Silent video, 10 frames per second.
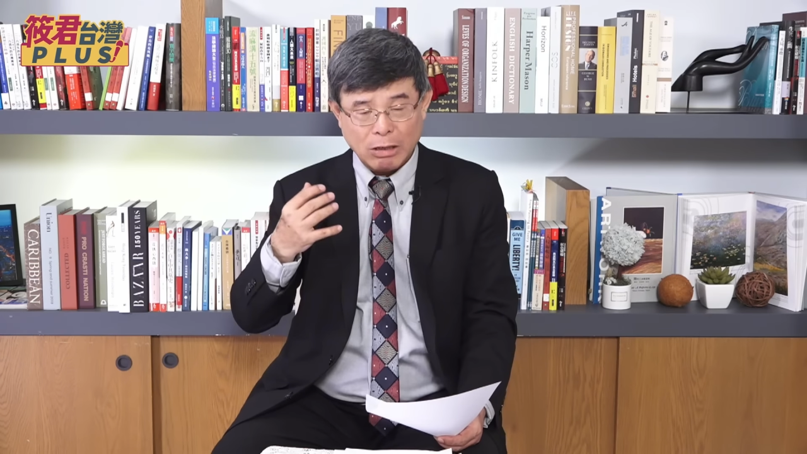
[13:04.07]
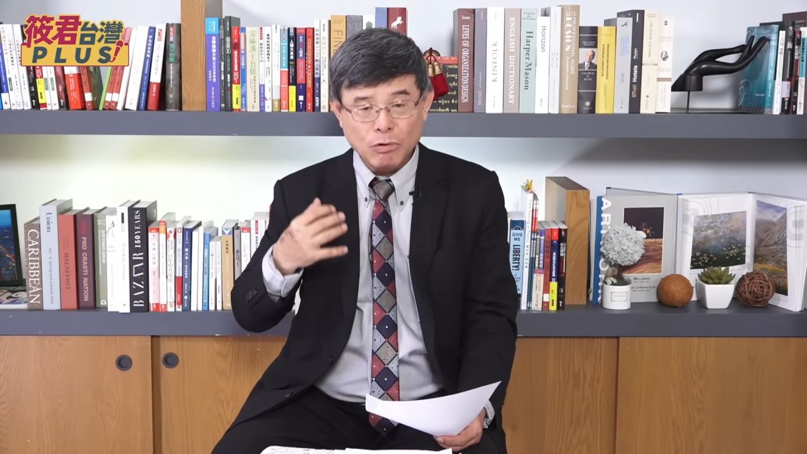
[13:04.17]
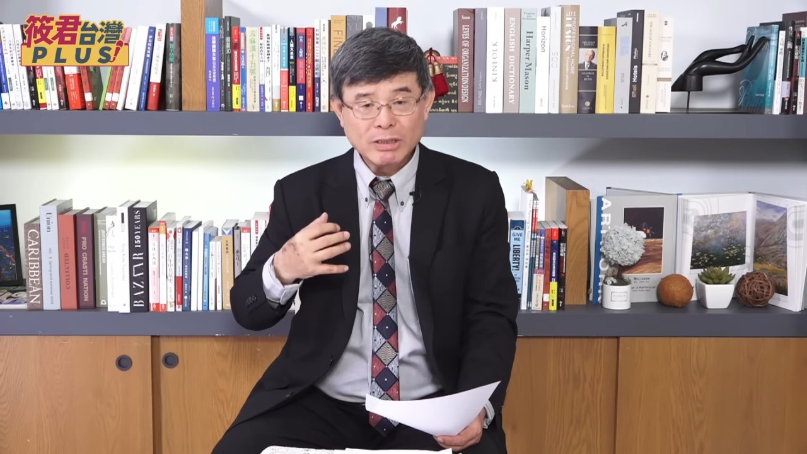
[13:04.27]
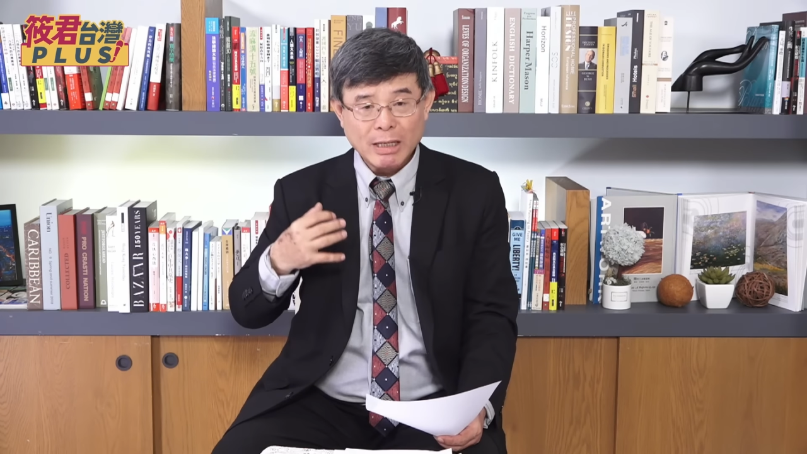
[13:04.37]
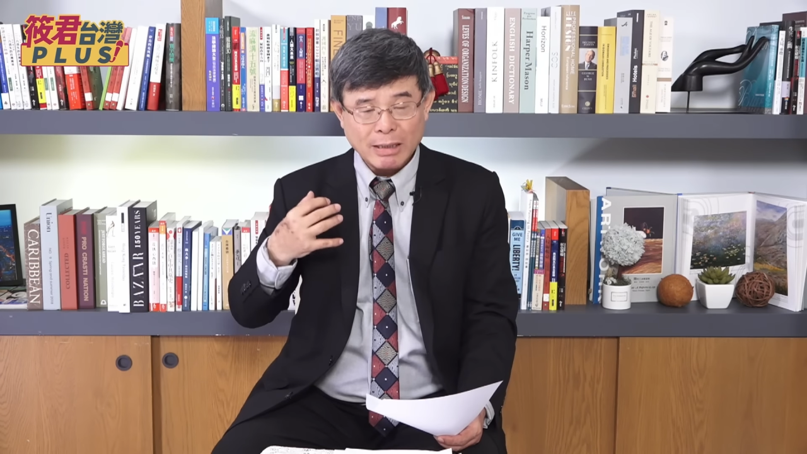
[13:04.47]
掌
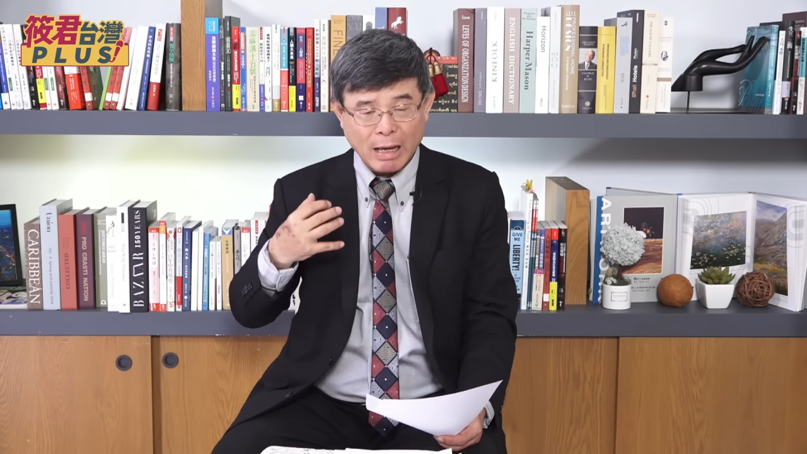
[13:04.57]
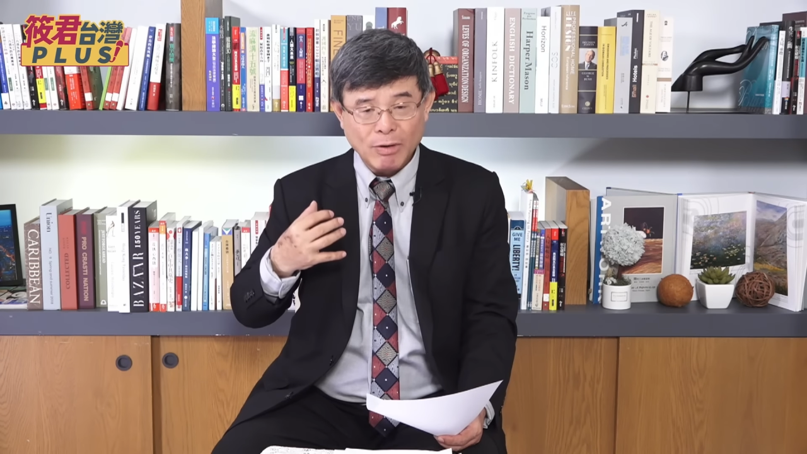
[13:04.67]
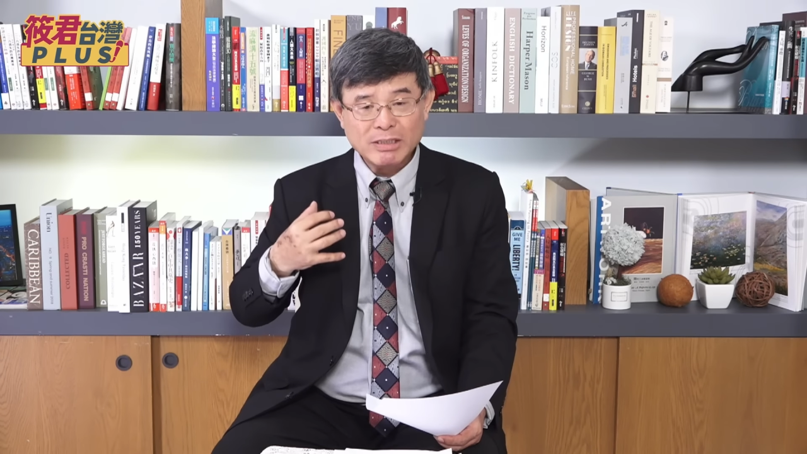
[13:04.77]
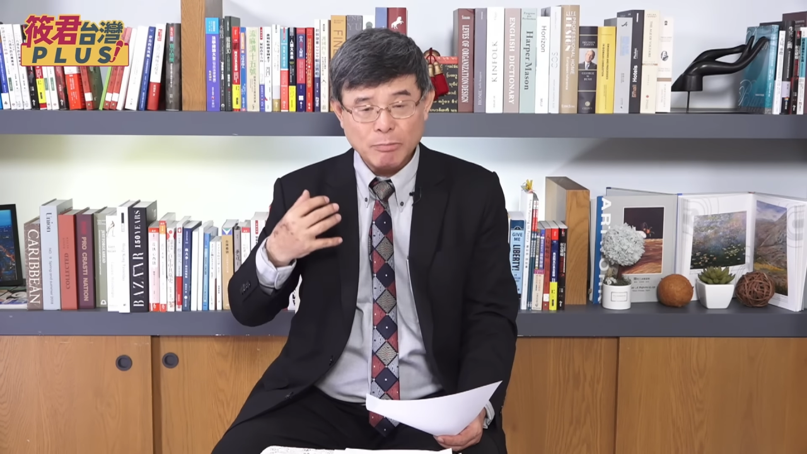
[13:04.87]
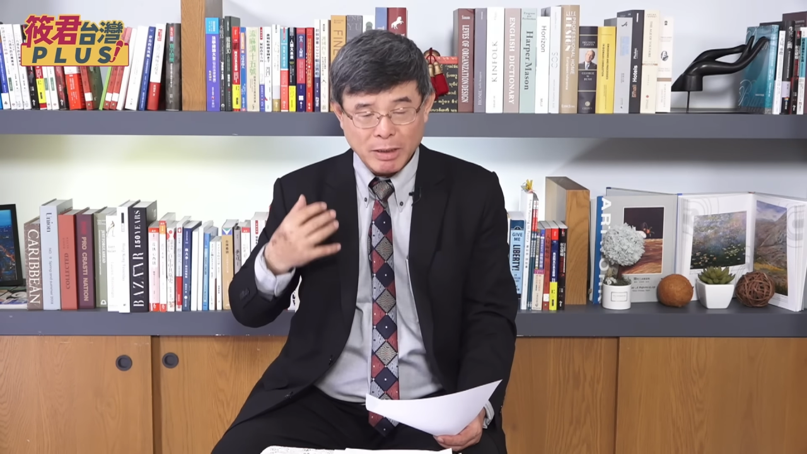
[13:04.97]
握在台
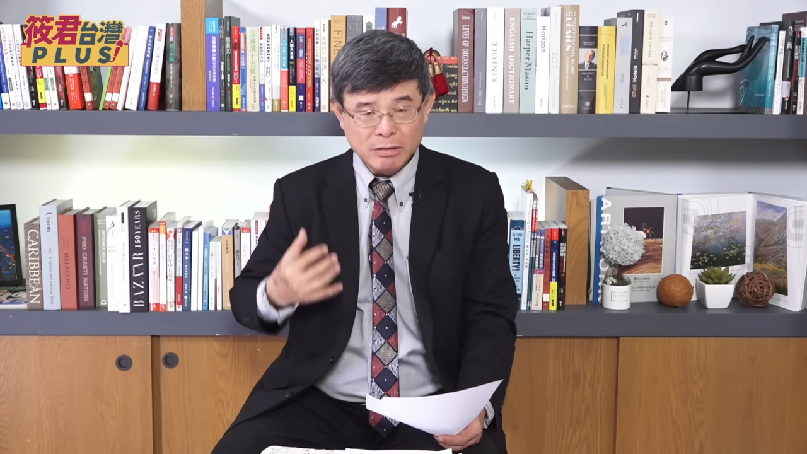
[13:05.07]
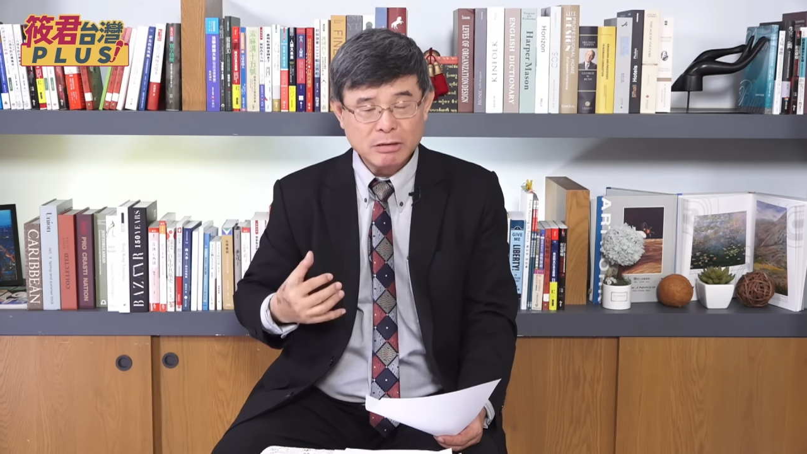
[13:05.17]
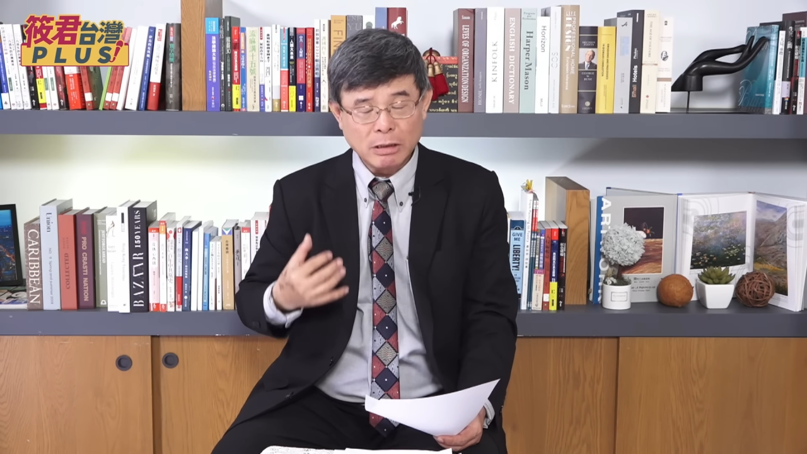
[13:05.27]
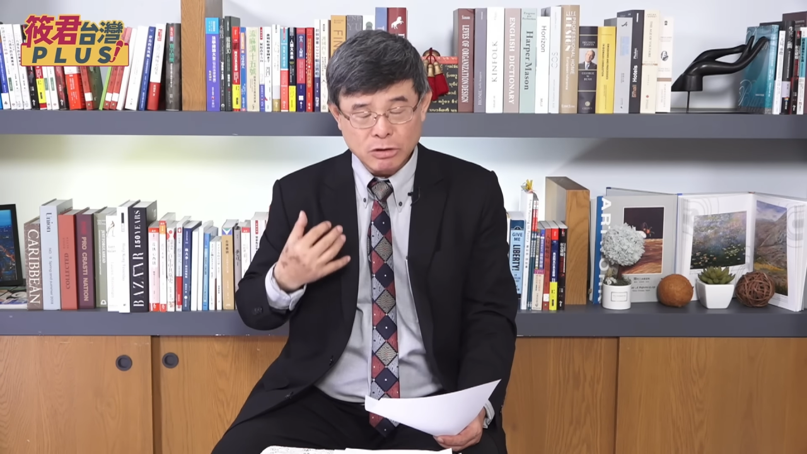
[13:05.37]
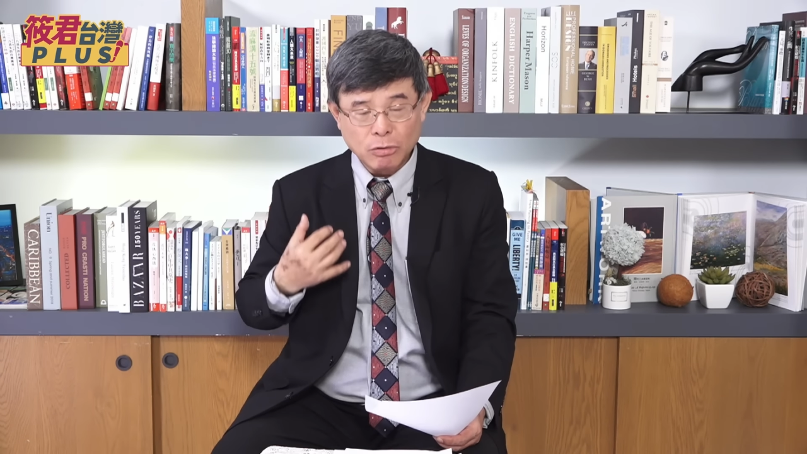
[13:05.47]
湾这边
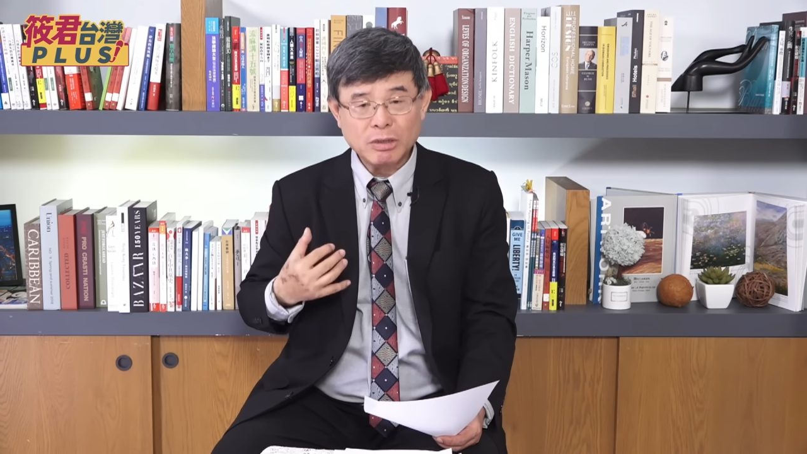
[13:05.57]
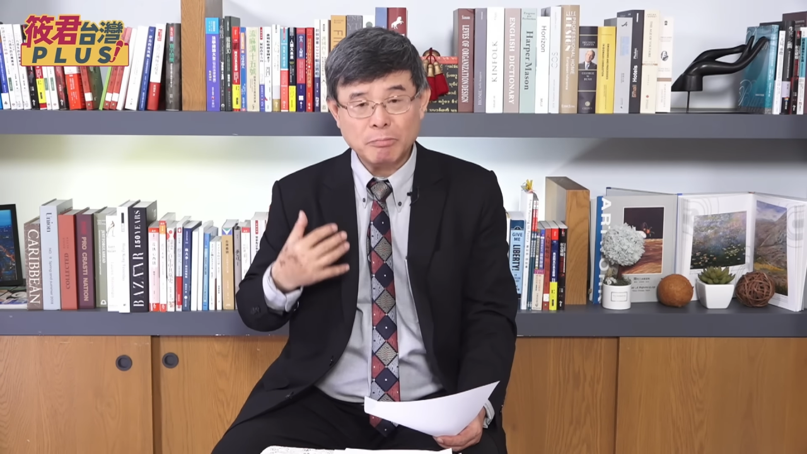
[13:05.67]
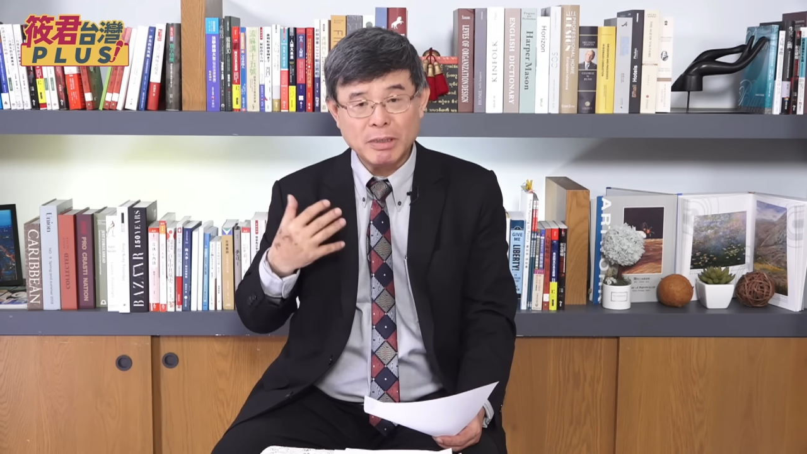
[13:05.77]
的手里，